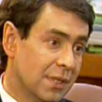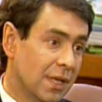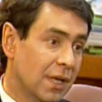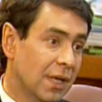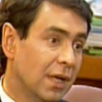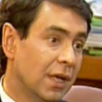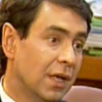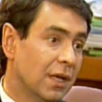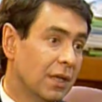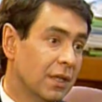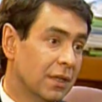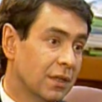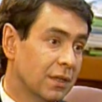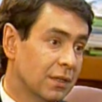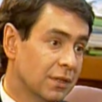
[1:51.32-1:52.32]
за,
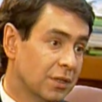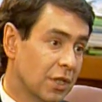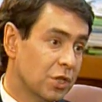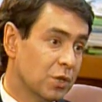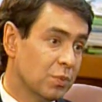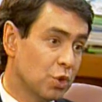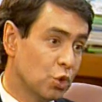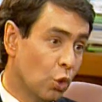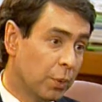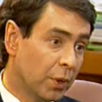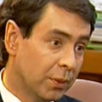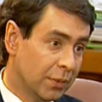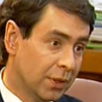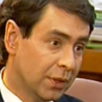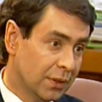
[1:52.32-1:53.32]
э, скажем,
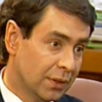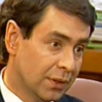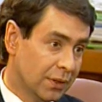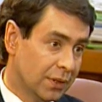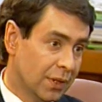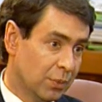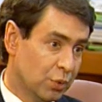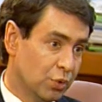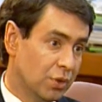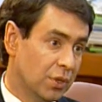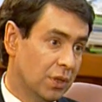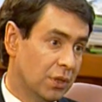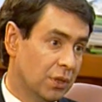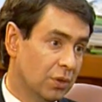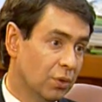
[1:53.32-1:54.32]
скобками э,
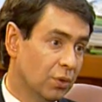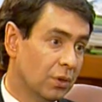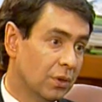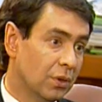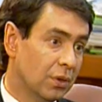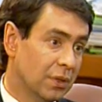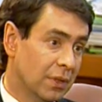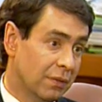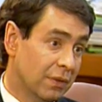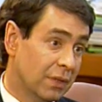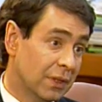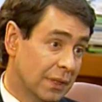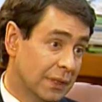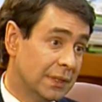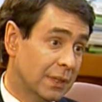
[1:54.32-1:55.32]
обсуждений. Но,
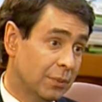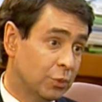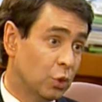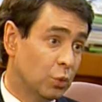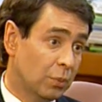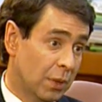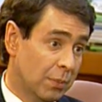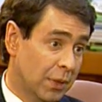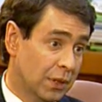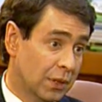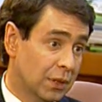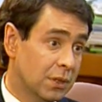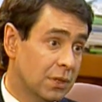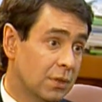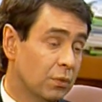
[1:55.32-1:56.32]
наверное, настал тот момент
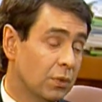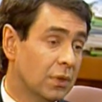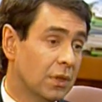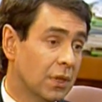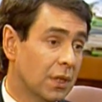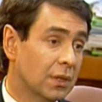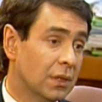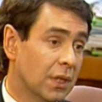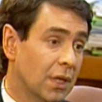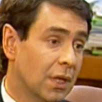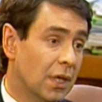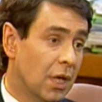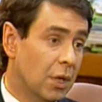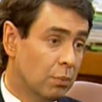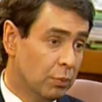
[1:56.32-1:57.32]
сегодня, когда
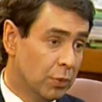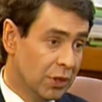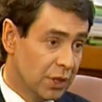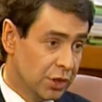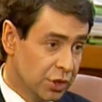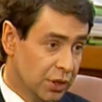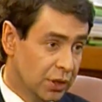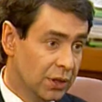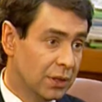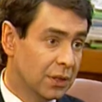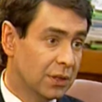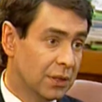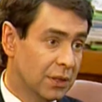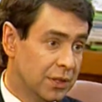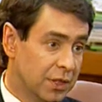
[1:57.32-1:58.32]
мы должны
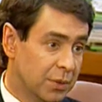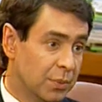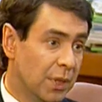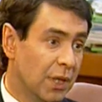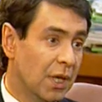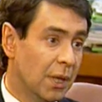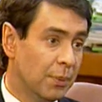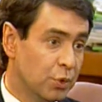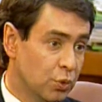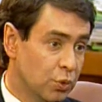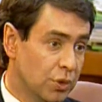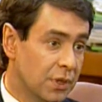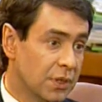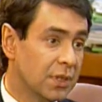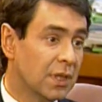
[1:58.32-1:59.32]
для себя
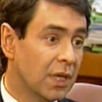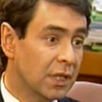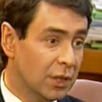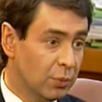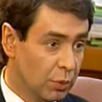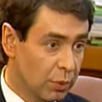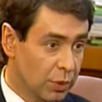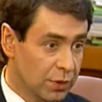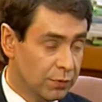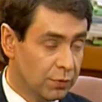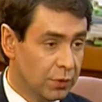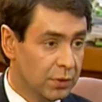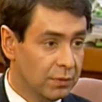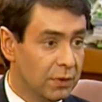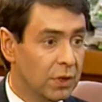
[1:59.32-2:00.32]
обсудить, каким образом
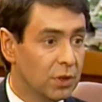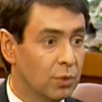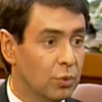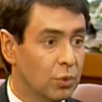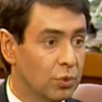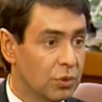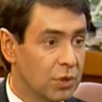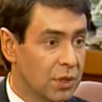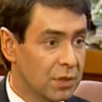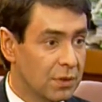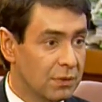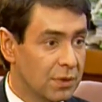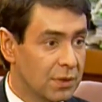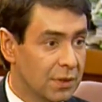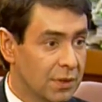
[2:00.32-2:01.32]
фондовый рынок будет
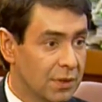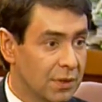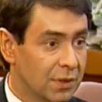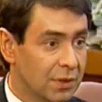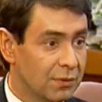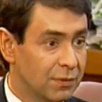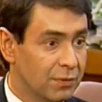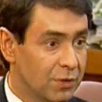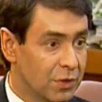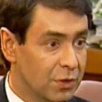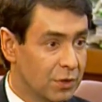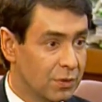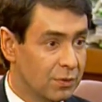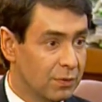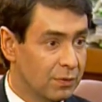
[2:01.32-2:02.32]
участвовать э, в,
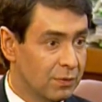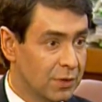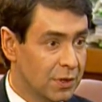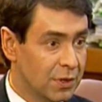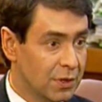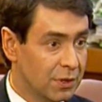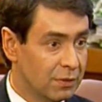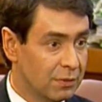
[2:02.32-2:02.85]
инвести в инвестициях